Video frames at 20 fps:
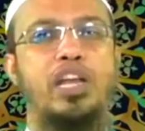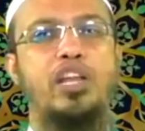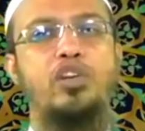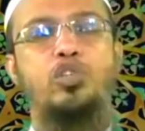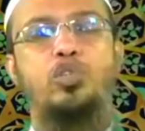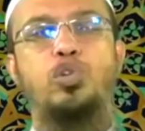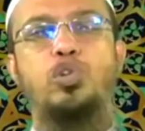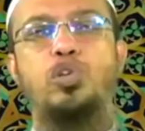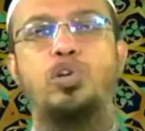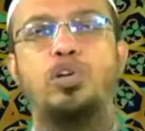
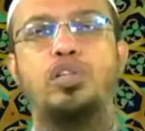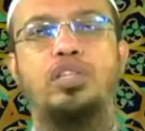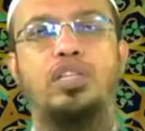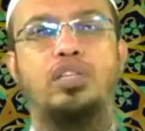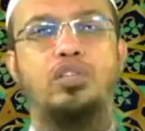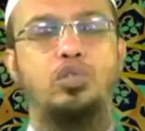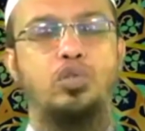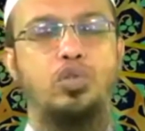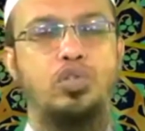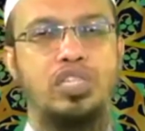মানানসই নয়
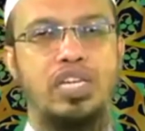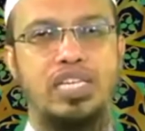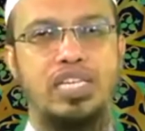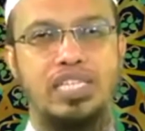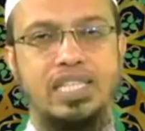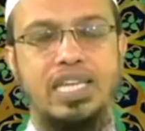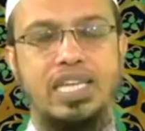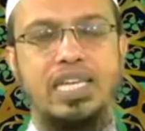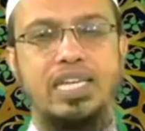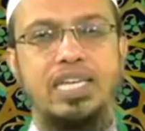তাদের জন্য
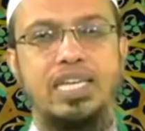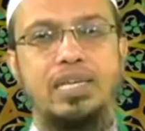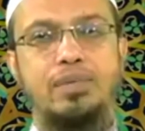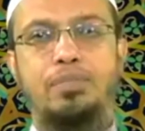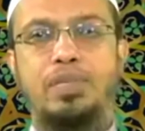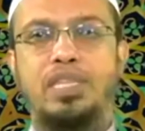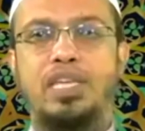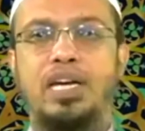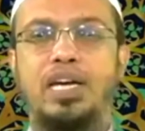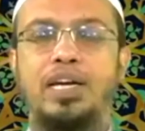জায়েজ নেই
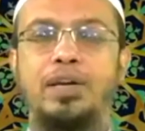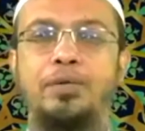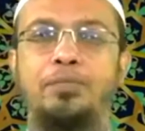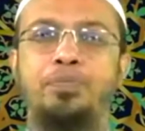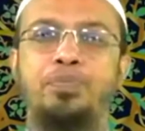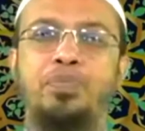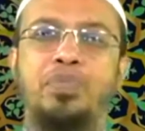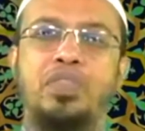বিধায়